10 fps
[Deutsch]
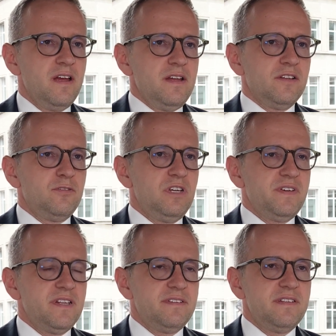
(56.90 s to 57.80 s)
Natürlich,
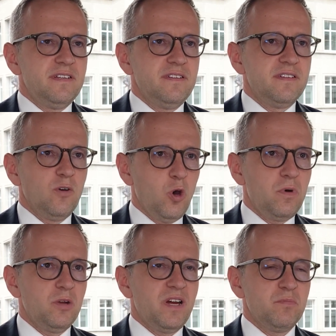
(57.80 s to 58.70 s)
wenn jetzt die Zinsen
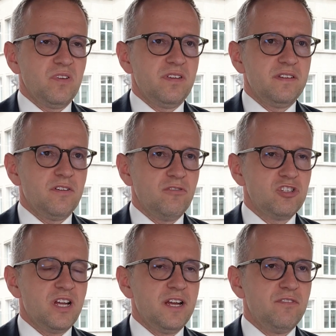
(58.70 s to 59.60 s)
nochmal um ein Prozent
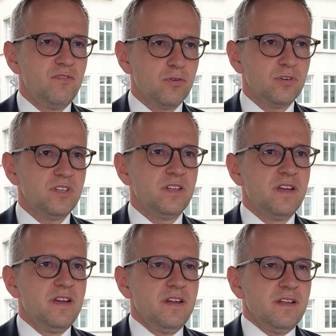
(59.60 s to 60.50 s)
ansteigen würden,
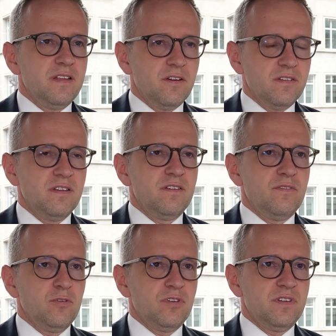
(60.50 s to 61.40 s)
dann
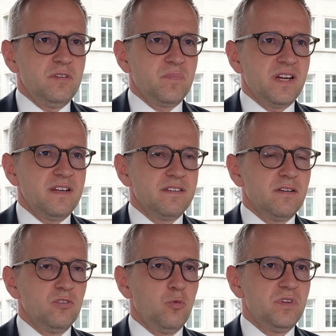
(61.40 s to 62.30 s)
würden die Preise
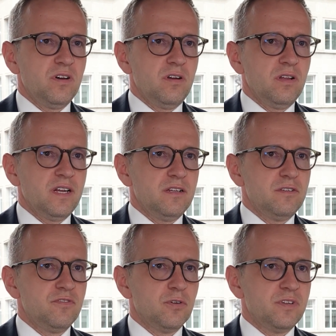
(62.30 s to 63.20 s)
auch nominal
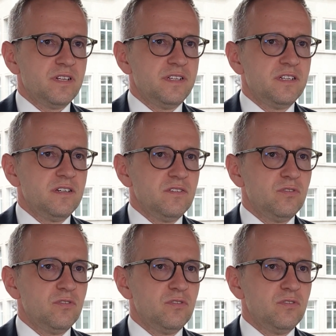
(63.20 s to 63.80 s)
relativ deutlich zu